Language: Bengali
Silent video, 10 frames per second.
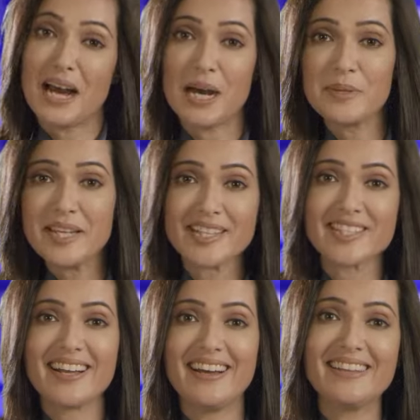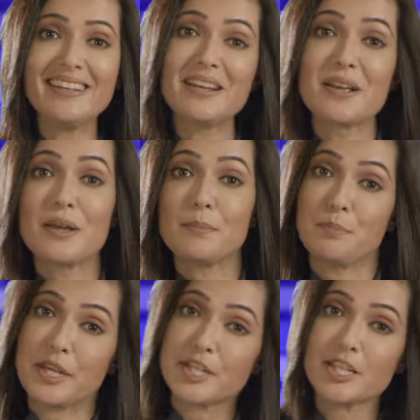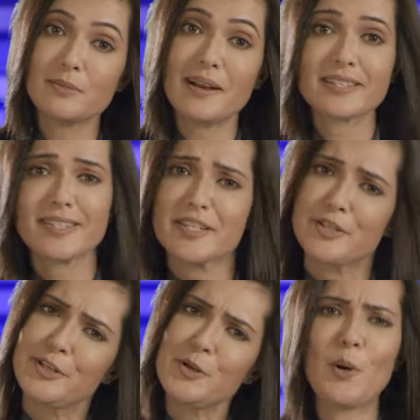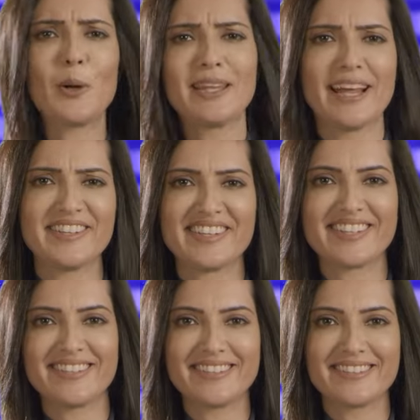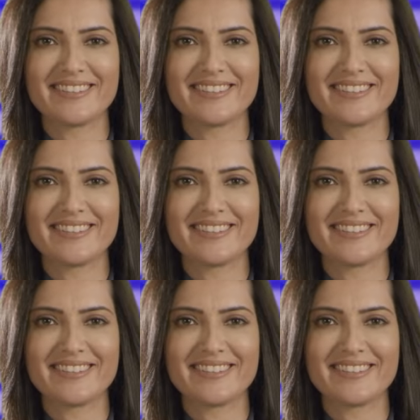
আমি আজকাল বেশিরভাগ জিনিসই অনলাইনে কিনি